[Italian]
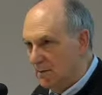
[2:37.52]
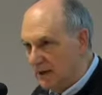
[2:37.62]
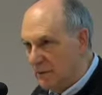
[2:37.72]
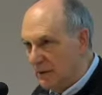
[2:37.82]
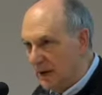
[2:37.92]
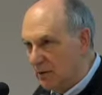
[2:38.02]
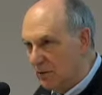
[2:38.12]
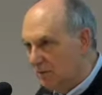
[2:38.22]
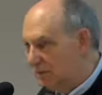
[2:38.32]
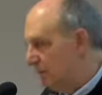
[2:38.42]
Primo
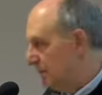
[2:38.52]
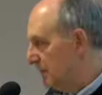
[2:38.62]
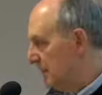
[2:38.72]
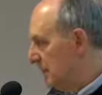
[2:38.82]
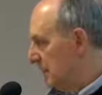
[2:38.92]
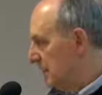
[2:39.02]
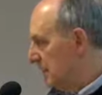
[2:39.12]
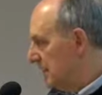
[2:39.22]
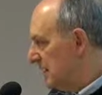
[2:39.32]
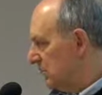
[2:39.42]
canone.
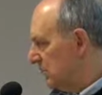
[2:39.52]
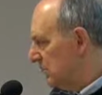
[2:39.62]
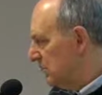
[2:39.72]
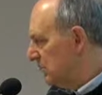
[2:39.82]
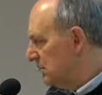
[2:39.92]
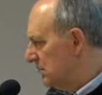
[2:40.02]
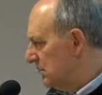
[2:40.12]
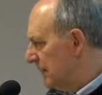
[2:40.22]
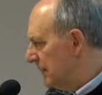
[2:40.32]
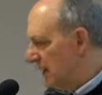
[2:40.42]
Secondo,
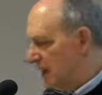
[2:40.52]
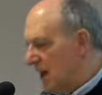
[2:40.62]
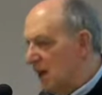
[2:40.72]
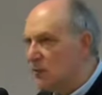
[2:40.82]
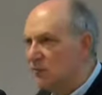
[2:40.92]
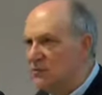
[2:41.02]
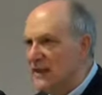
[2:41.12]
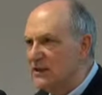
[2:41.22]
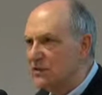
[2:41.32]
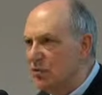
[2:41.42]
il
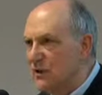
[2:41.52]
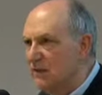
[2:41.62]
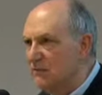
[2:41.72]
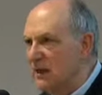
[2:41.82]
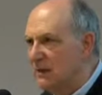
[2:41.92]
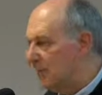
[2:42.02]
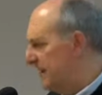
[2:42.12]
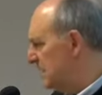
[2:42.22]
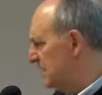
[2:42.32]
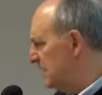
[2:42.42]
contesto
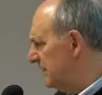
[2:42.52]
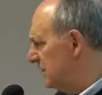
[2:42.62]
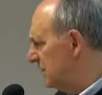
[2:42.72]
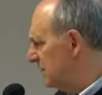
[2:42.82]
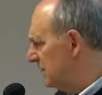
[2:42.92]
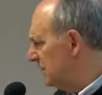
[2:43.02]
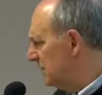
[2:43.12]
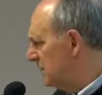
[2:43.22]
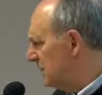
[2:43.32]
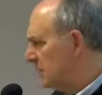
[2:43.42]
interpretativo.
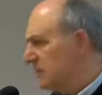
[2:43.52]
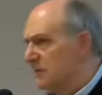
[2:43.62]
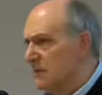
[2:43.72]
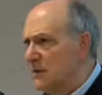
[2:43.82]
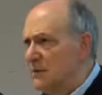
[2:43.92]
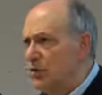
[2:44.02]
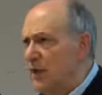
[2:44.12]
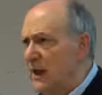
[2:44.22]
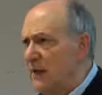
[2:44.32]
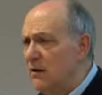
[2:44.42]

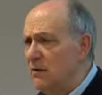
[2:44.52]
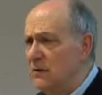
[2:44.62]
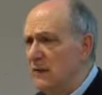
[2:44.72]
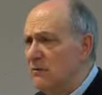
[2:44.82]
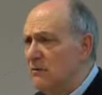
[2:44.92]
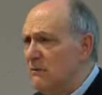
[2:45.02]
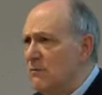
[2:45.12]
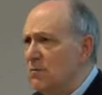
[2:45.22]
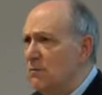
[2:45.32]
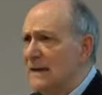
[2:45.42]
Cioè io devo, devo
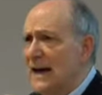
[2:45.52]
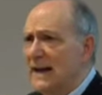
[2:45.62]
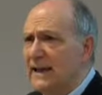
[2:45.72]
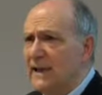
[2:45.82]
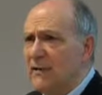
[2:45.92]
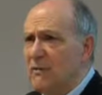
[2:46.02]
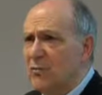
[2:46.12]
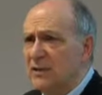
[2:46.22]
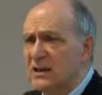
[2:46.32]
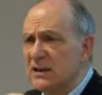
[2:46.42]
collocare
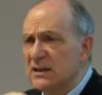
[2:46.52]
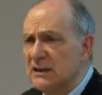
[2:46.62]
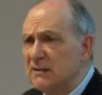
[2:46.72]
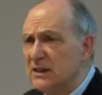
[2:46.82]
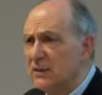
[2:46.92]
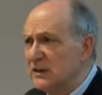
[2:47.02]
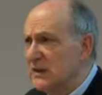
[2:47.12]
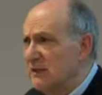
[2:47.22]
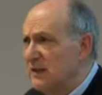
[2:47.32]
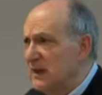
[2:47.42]
questi scritti,
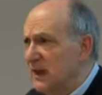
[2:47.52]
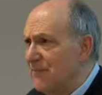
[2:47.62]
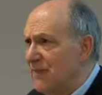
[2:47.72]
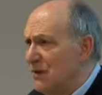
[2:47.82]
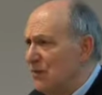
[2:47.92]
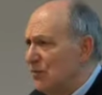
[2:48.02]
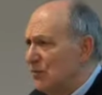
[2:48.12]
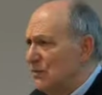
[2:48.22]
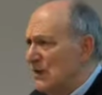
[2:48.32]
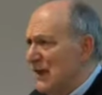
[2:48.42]
questa vita, nel loro
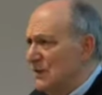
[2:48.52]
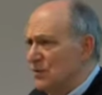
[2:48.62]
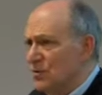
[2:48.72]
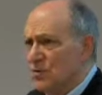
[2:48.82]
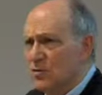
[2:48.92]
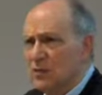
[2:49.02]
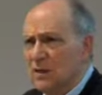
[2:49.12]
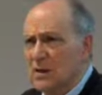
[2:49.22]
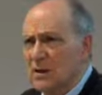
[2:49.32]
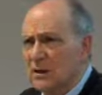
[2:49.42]
contesto.
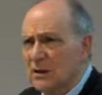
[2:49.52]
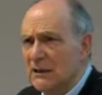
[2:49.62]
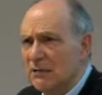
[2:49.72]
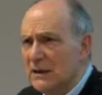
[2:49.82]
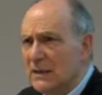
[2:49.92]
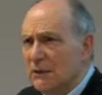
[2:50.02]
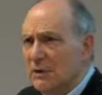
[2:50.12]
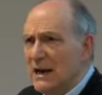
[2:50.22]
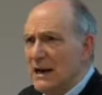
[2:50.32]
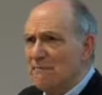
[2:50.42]
Devo sapere
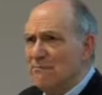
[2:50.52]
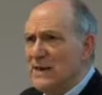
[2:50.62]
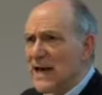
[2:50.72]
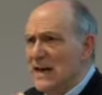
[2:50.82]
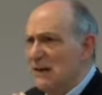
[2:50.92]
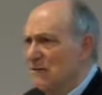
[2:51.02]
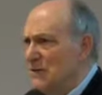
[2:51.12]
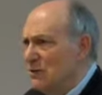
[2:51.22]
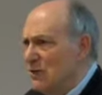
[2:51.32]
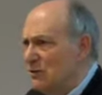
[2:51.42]
qual è
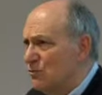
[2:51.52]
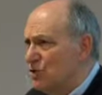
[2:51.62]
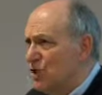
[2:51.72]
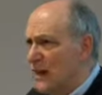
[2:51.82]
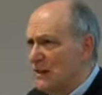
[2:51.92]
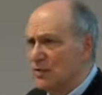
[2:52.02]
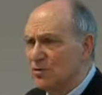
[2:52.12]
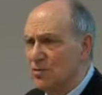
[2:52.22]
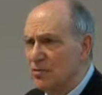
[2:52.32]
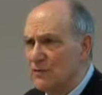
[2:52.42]
l'ambiente, cosa è
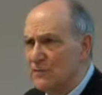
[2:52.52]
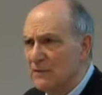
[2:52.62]
successo